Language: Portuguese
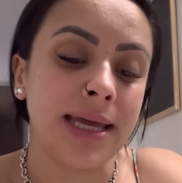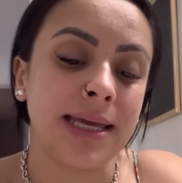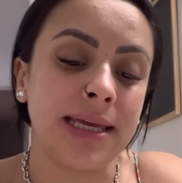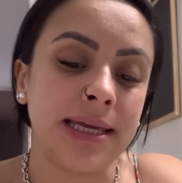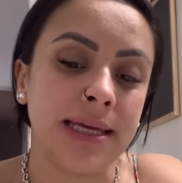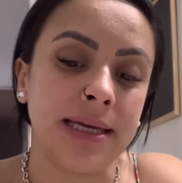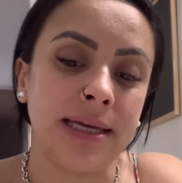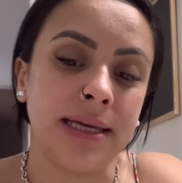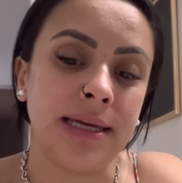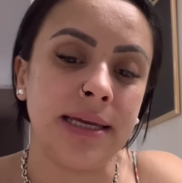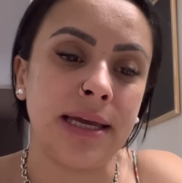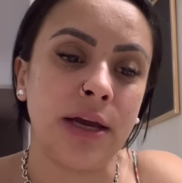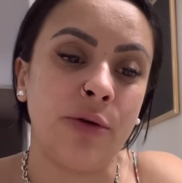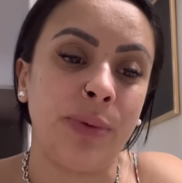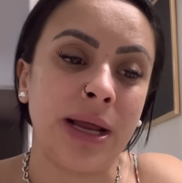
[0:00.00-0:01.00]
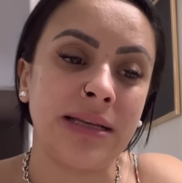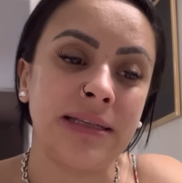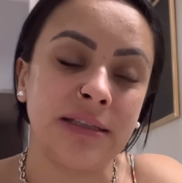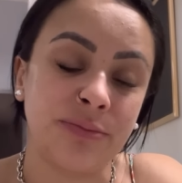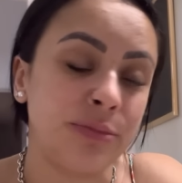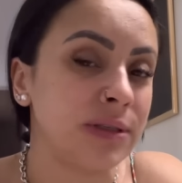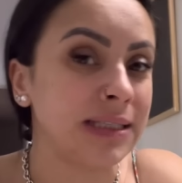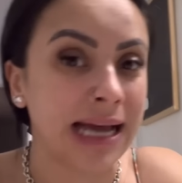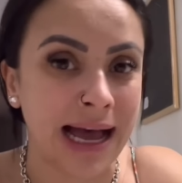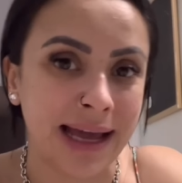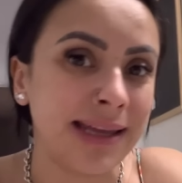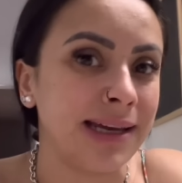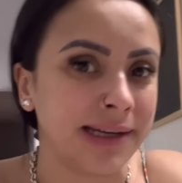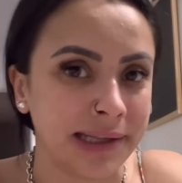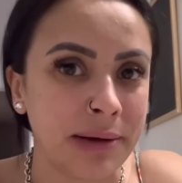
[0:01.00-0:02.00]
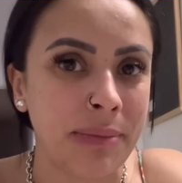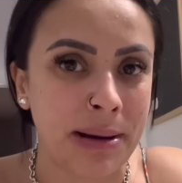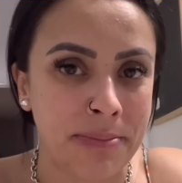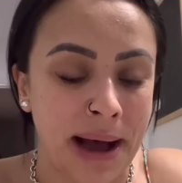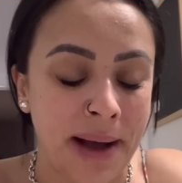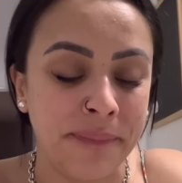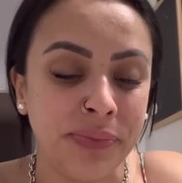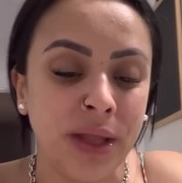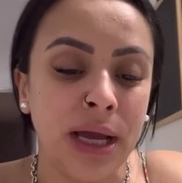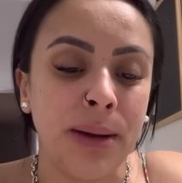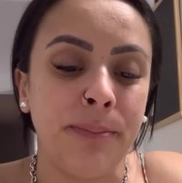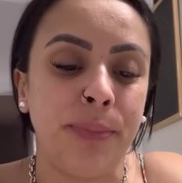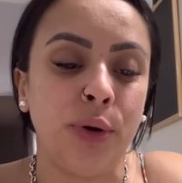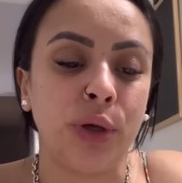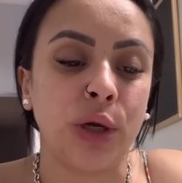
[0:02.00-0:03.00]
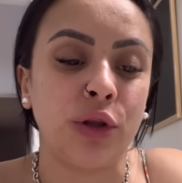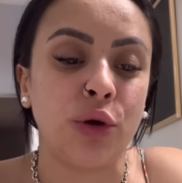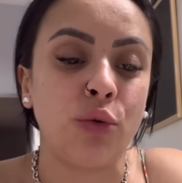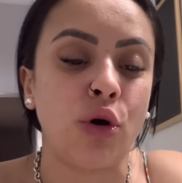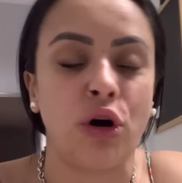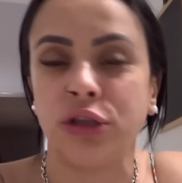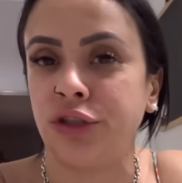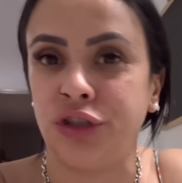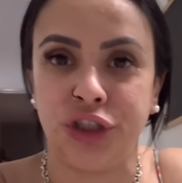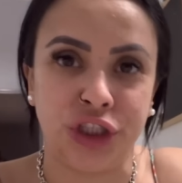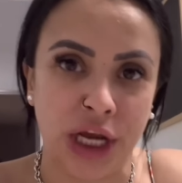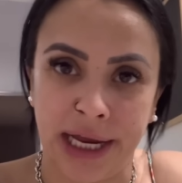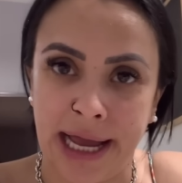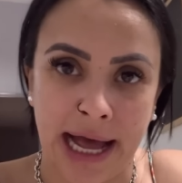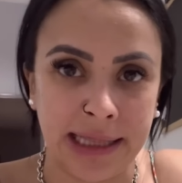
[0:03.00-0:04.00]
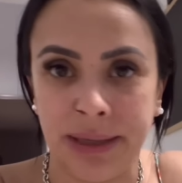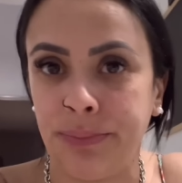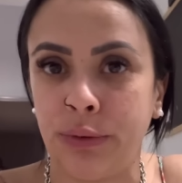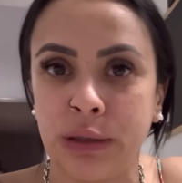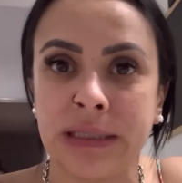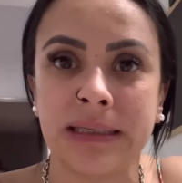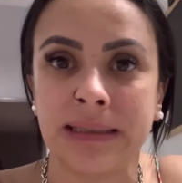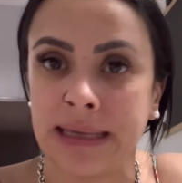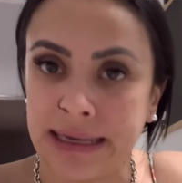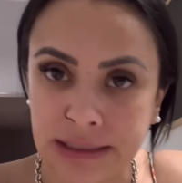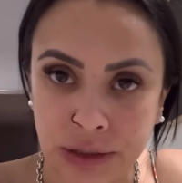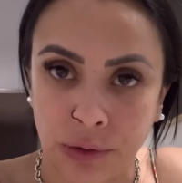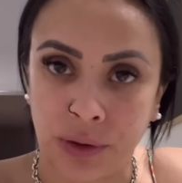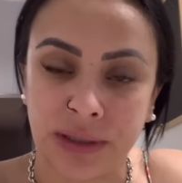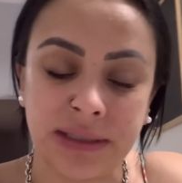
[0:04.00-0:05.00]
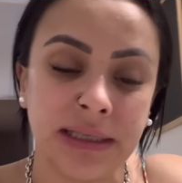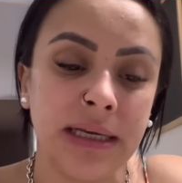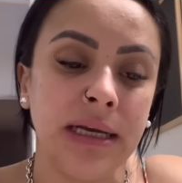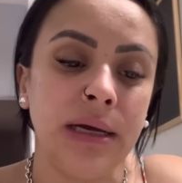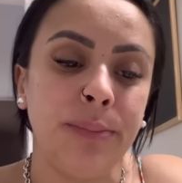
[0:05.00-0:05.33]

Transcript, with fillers: E eu preciso buscar a Iana Babá porque eu não gosto de chegar depois das 6 horas,